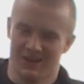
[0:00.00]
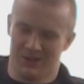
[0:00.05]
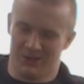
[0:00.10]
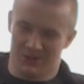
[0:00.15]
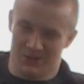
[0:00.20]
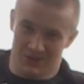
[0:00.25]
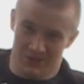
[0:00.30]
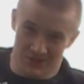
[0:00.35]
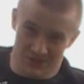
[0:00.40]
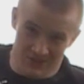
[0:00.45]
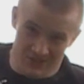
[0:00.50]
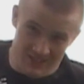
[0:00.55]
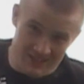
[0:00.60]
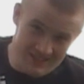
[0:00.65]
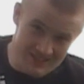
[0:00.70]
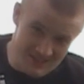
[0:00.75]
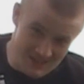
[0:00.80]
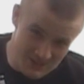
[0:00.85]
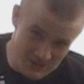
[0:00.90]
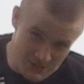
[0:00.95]
którego jeszcze
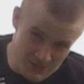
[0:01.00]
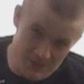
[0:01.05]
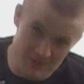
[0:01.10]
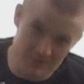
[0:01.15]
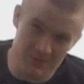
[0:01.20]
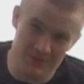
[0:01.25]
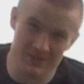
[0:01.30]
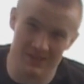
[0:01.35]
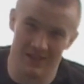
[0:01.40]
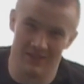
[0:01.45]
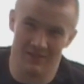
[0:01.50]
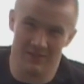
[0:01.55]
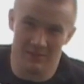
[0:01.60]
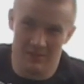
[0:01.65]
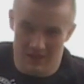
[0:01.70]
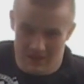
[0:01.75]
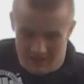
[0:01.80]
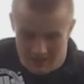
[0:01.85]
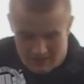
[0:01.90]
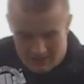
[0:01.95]
raz serdecznie
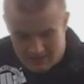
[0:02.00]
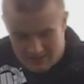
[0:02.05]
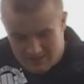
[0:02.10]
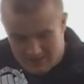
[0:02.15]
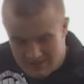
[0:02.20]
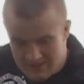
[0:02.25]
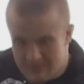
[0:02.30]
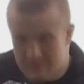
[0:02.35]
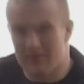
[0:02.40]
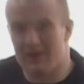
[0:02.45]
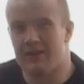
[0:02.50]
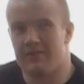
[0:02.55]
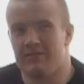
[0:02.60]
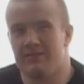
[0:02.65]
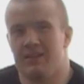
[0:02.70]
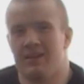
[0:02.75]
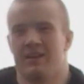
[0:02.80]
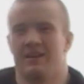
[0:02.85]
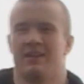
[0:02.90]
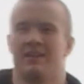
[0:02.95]
pozdrawiam. Ręka jest
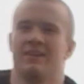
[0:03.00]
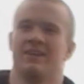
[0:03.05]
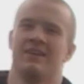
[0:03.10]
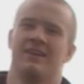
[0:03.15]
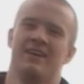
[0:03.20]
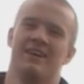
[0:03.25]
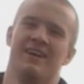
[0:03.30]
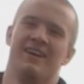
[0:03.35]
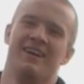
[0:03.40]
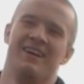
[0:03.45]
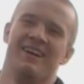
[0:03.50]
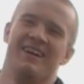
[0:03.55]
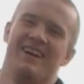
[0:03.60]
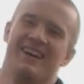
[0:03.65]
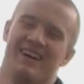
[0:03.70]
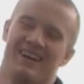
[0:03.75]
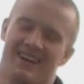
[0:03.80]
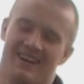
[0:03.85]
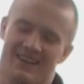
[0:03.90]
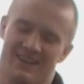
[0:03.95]
sprawna.
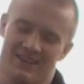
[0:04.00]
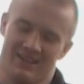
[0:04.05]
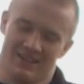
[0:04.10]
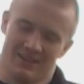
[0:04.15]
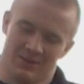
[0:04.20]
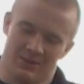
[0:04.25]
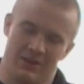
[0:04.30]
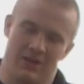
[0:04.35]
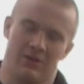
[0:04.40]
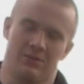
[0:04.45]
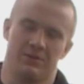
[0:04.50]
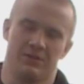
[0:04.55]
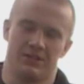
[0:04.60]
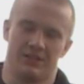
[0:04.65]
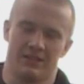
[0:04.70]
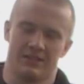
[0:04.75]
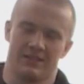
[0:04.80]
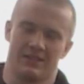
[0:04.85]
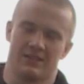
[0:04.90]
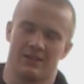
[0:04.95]
E, udało mi
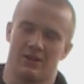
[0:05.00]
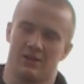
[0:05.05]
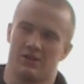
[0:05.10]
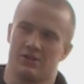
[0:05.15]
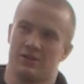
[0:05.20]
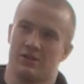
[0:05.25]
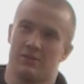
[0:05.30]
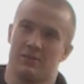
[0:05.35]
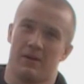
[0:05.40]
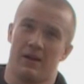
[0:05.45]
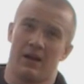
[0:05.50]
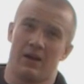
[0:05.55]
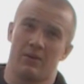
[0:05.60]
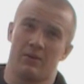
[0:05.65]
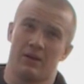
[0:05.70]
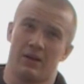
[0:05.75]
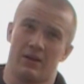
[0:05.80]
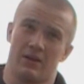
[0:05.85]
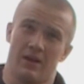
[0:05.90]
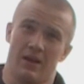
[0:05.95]
się zaskoczyć go
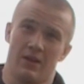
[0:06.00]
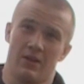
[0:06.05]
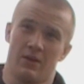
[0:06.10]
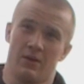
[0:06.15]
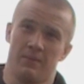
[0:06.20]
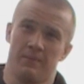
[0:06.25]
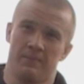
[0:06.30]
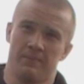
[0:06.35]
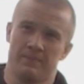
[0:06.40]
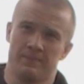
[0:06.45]
balachu na kolano.